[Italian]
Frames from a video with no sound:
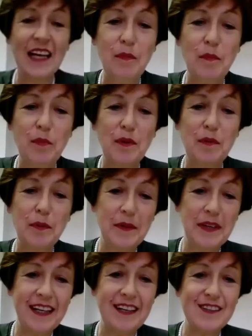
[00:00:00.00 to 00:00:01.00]
Buon
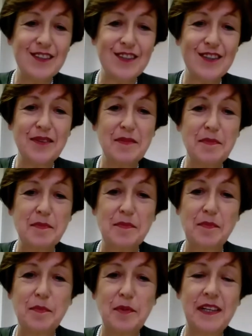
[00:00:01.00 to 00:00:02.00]
pomeriggio,
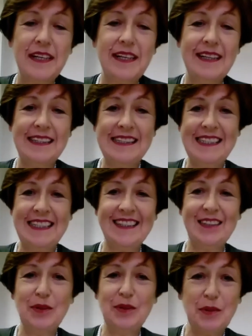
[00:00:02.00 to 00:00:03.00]
buonasera a
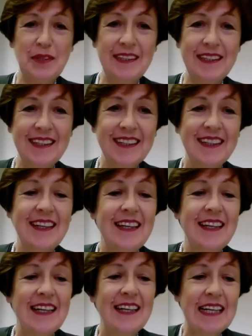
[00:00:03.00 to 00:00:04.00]
tutti.
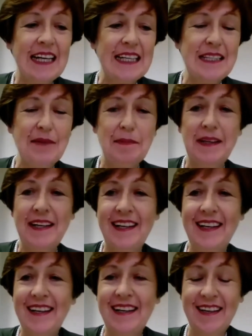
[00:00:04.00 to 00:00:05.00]
Grazie per
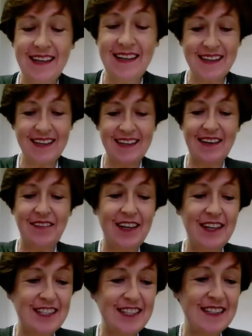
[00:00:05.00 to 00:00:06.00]
eh,
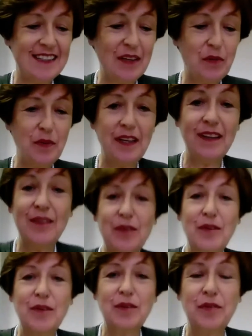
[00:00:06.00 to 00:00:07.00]
averci
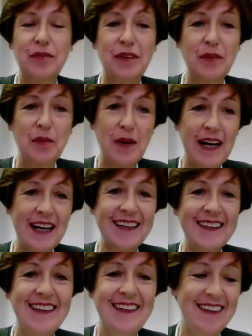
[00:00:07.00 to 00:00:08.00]
seguito fin
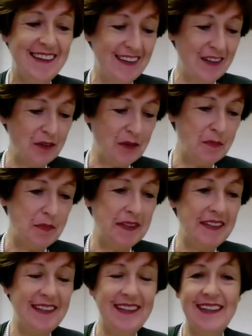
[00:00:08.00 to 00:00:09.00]
qua, gli
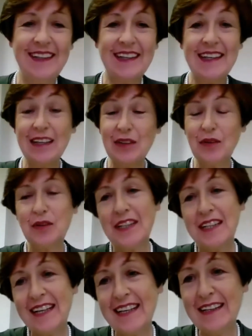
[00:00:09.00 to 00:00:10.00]
ospiti, i
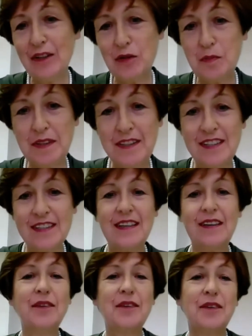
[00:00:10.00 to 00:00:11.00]
relatori, anche gli ospiti ci
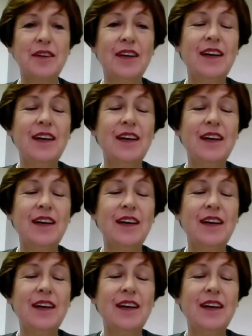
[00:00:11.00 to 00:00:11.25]
seguono